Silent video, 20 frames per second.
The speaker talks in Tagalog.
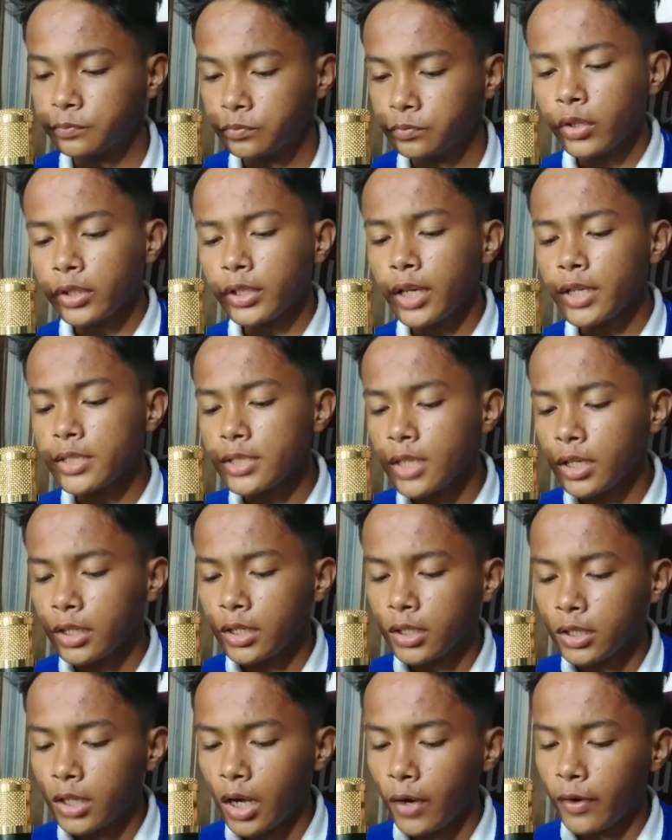So okay, guys,
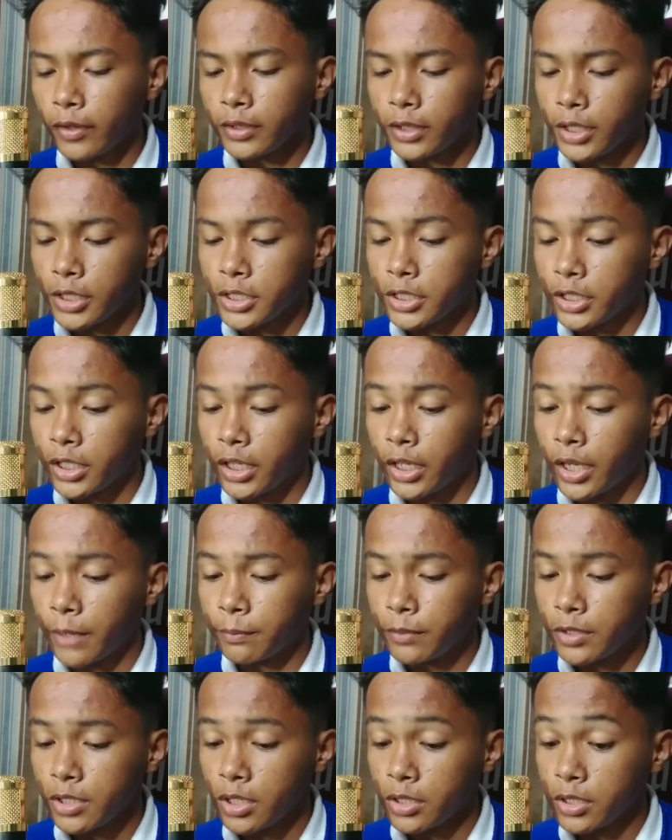ang gagawin natin guys,
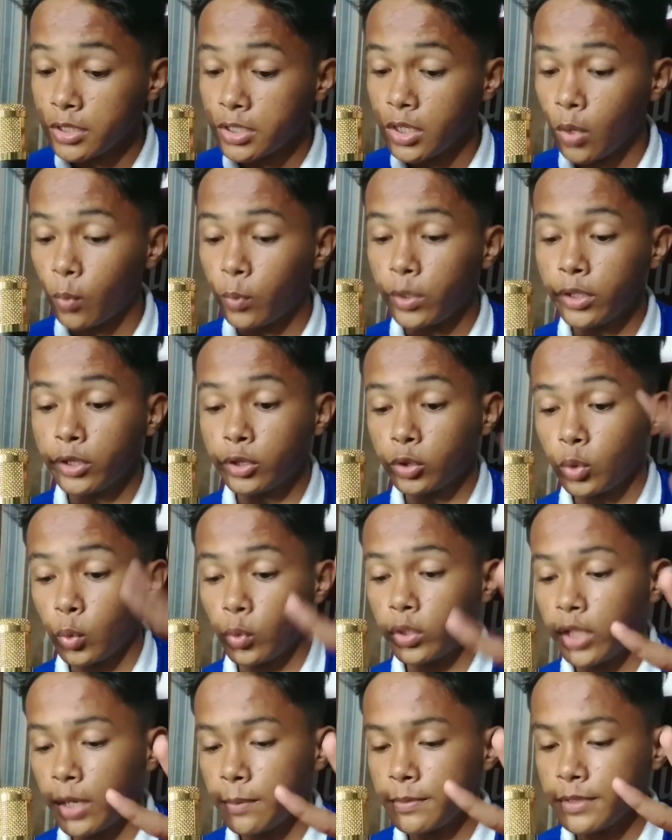i-game test natin siya with
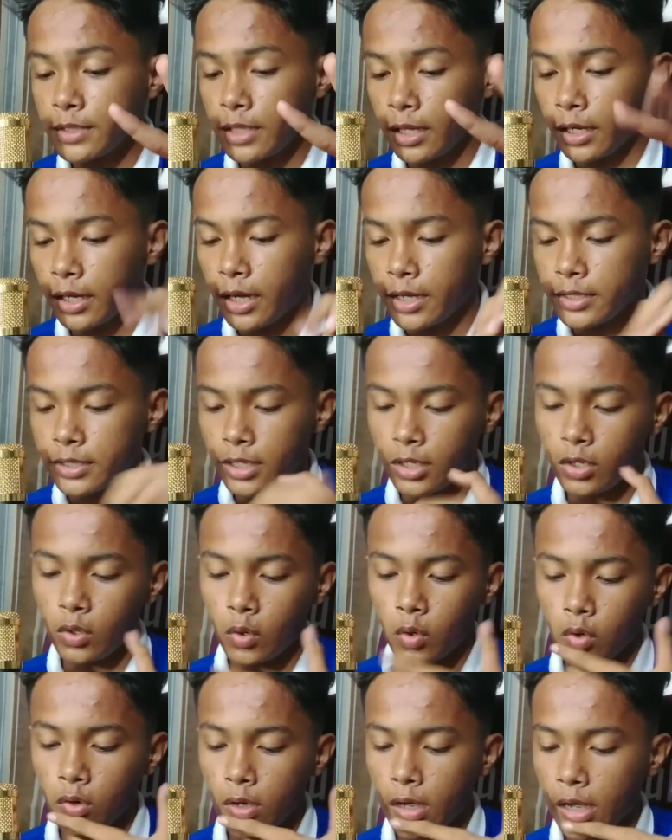two games lang guys,
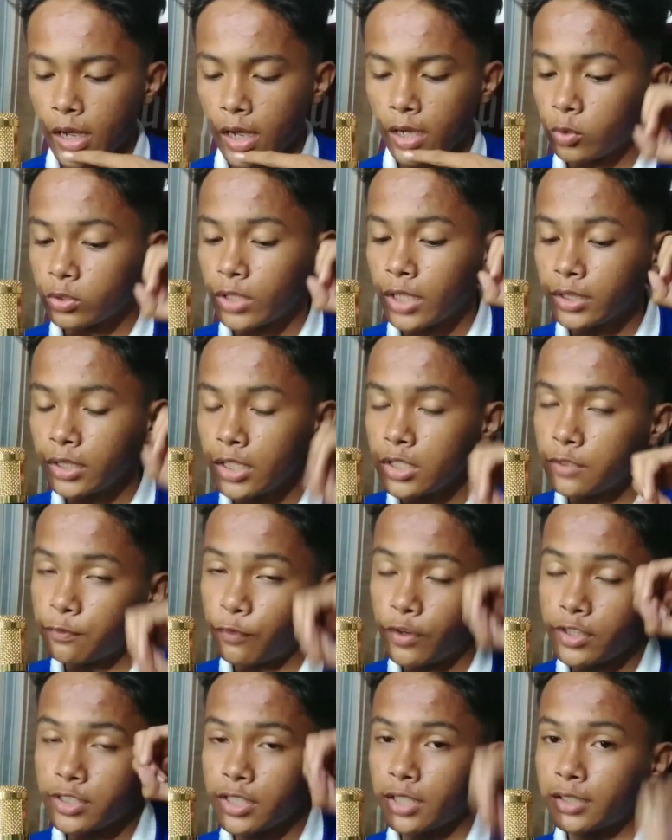ano. Uh, so that is
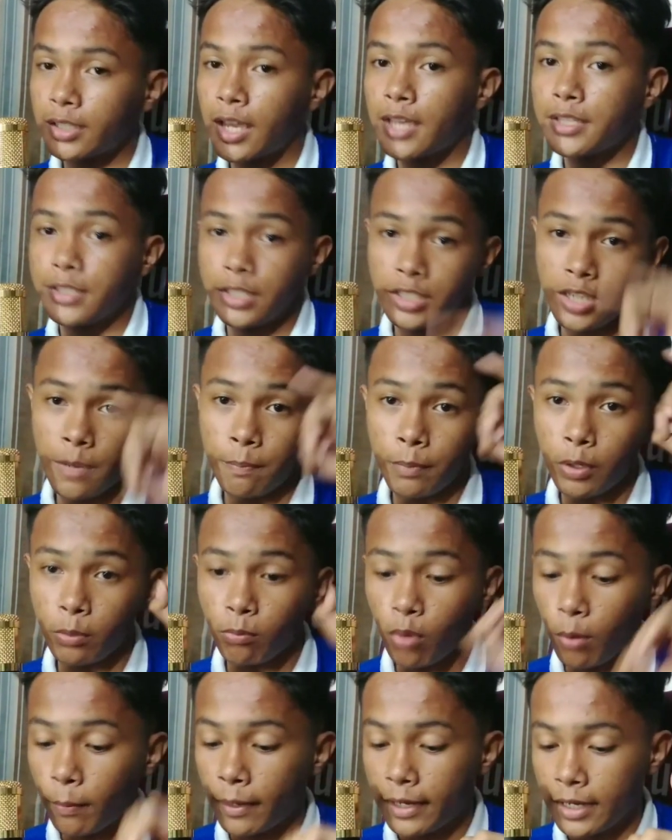first yan guys, is syempre
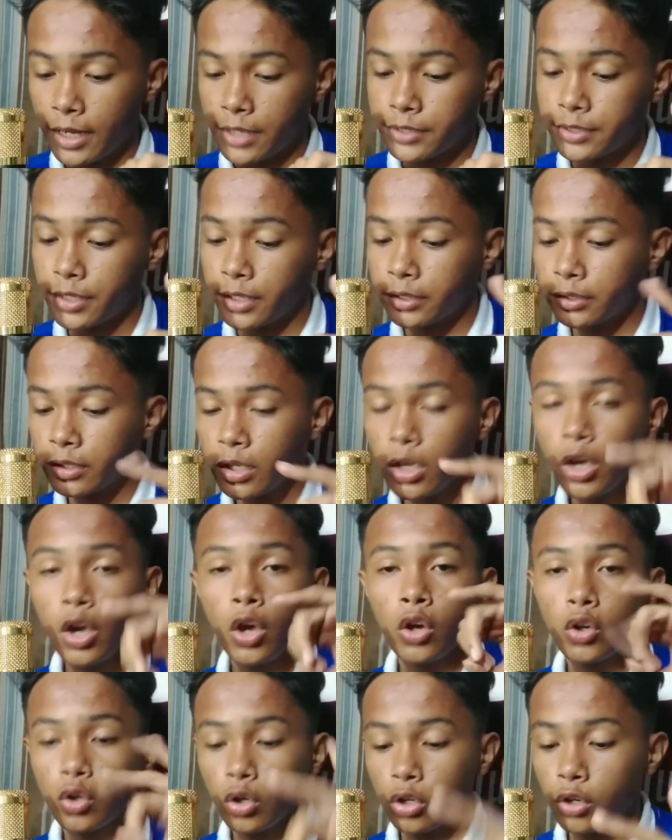Mobile Legend,
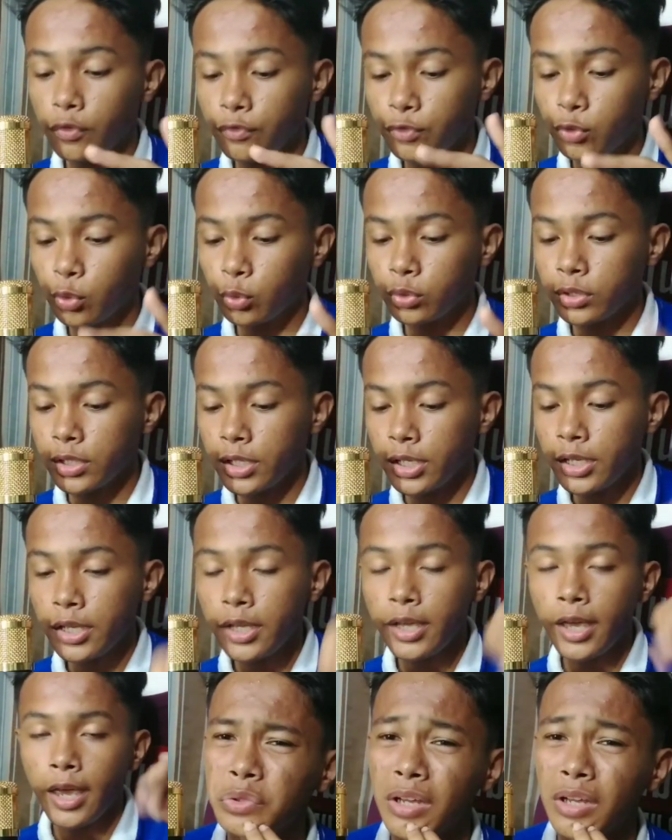Call of Duty,
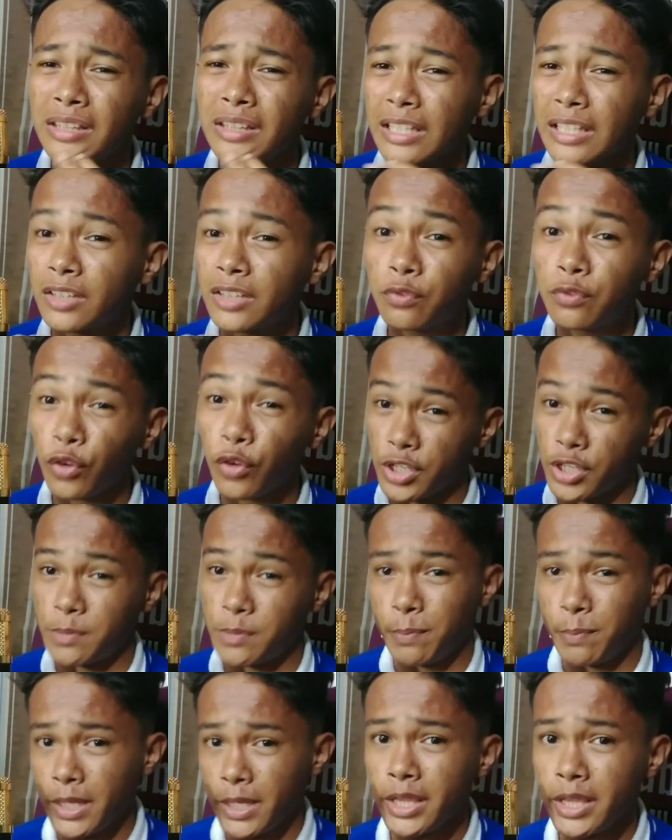ito ng Need for
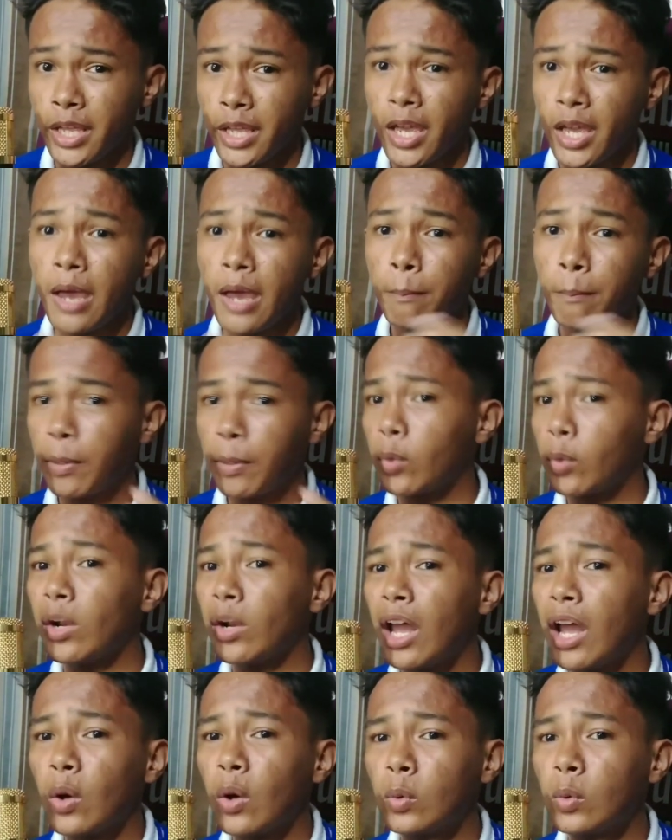Speed. Pero
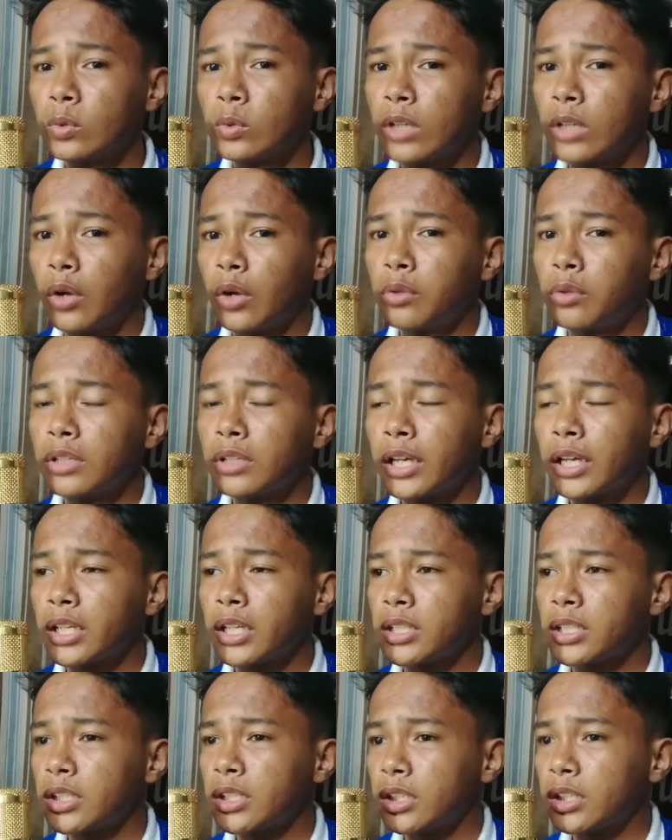wala akong, ano,
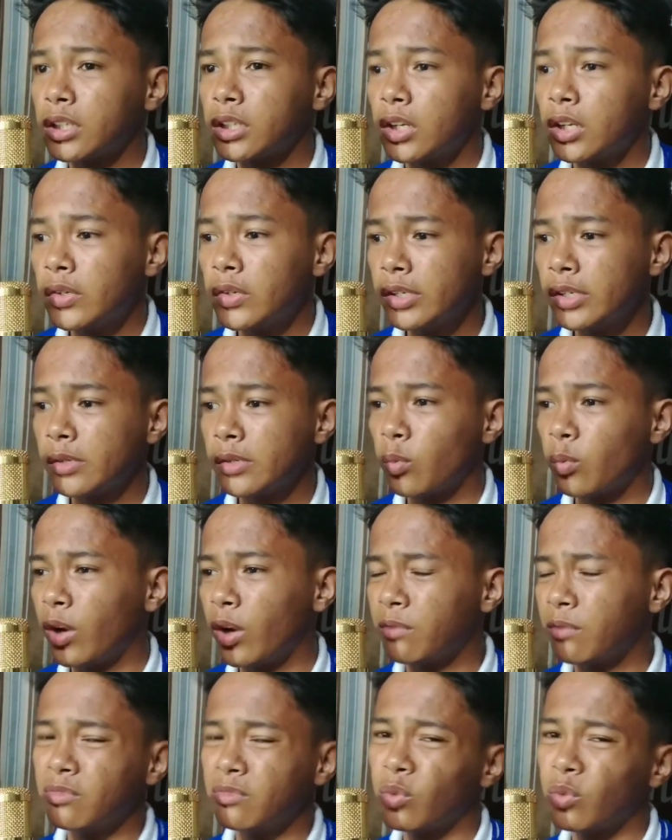laki kasi ng, ano eh,
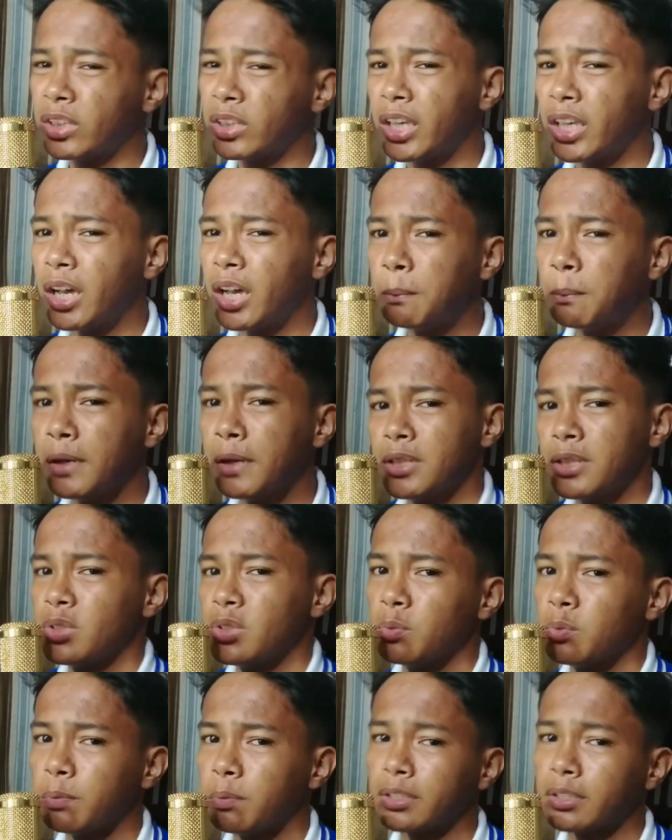1, 1
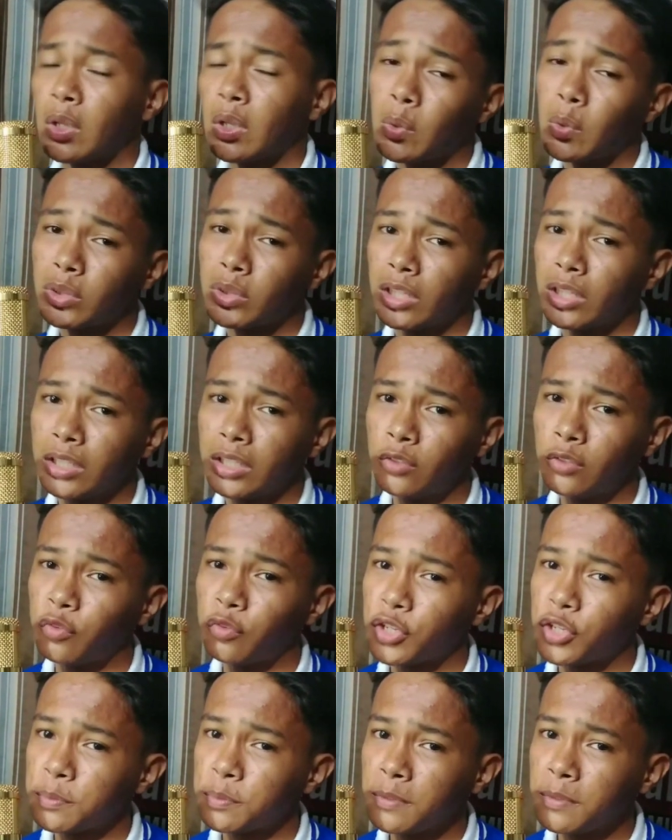gigabytes yung pag-download ng Need
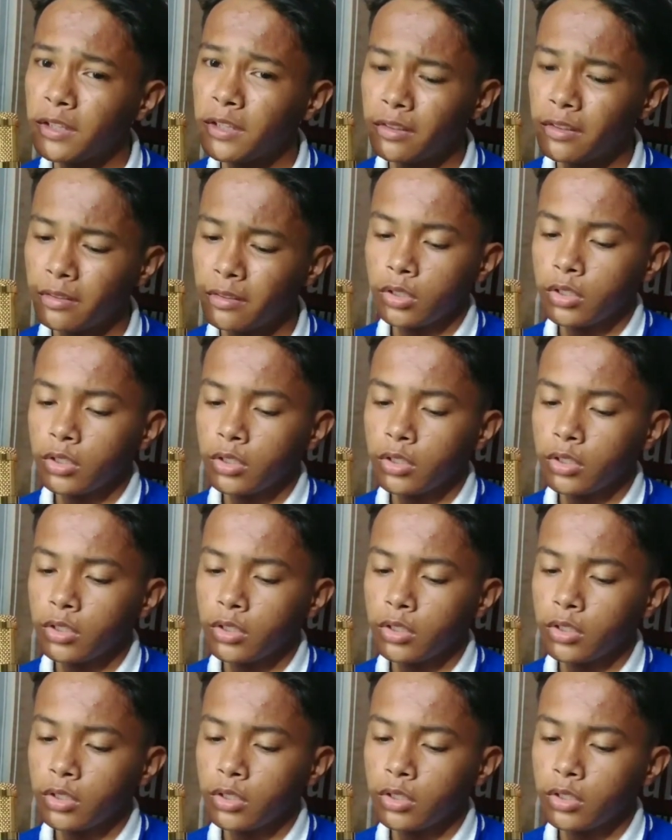for Speed.